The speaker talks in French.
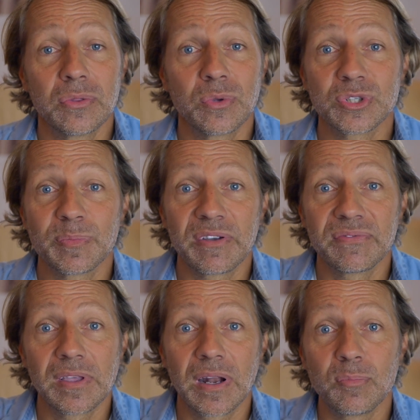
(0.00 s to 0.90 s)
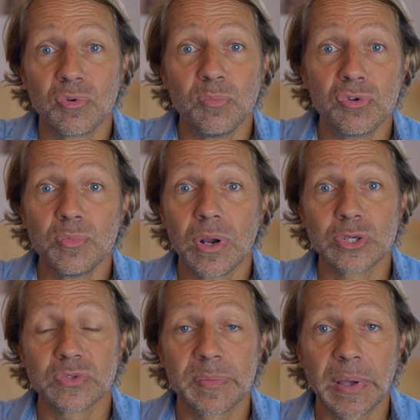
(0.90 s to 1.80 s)
Donc j'ai pas fait à la ploum ploum ou à la
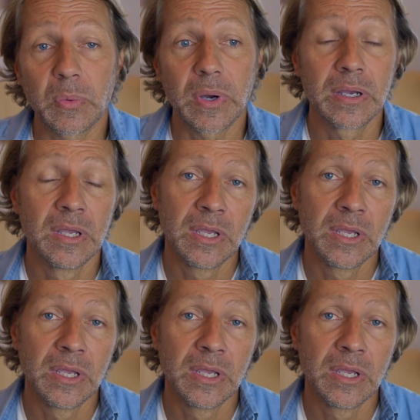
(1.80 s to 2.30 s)
je sais pas quoi.